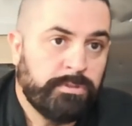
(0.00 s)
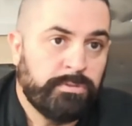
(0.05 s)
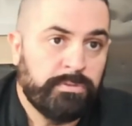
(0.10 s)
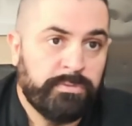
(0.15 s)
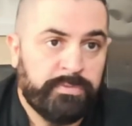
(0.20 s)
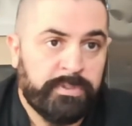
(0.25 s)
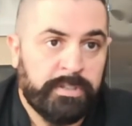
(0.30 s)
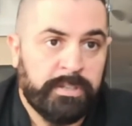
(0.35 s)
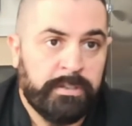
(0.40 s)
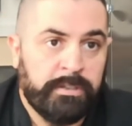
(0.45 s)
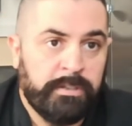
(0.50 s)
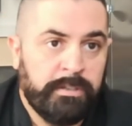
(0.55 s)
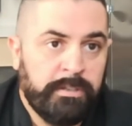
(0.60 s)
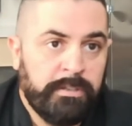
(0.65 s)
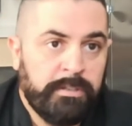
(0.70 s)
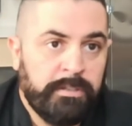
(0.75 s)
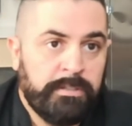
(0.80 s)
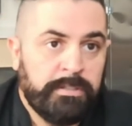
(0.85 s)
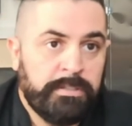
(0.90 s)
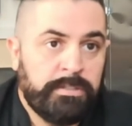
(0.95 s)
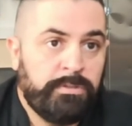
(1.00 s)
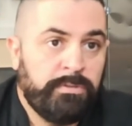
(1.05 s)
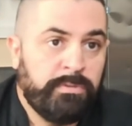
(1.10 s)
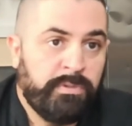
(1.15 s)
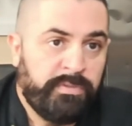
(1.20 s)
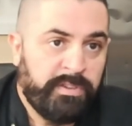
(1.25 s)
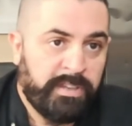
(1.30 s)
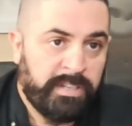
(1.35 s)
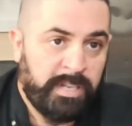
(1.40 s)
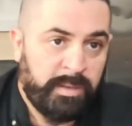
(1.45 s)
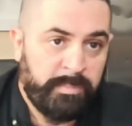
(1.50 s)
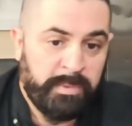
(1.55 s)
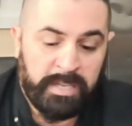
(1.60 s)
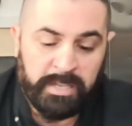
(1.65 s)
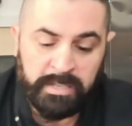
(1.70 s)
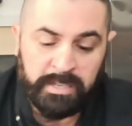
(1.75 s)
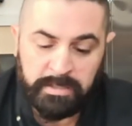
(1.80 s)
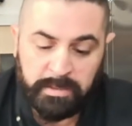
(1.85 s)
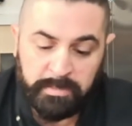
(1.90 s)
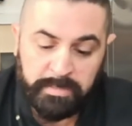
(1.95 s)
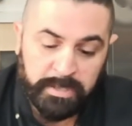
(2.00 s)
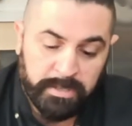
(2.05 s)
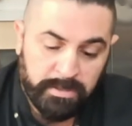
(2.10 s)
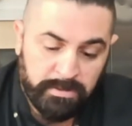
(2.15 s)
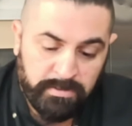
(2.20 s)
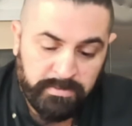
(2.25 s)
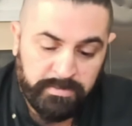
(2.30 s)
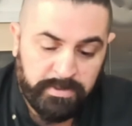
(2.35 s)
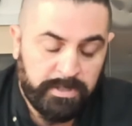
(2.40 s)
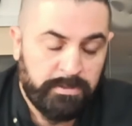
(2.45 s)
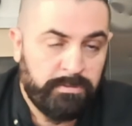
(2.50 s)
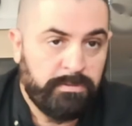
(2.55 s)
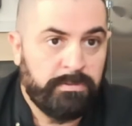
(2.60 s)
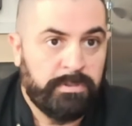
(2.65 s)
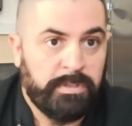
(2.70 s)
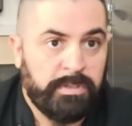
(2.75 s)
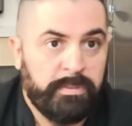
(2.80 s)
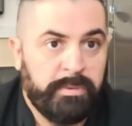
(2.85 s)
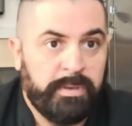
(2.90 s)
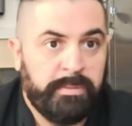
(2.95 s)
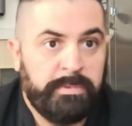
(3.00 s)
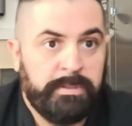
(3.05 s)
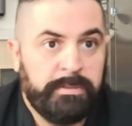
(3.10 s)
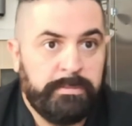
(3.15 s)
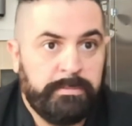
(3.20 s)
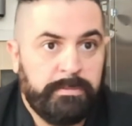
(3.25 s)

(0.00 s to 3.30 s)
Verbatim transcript: Si tu, fais, si tu veux faire de la merde, eh ben, tu fais du kebab.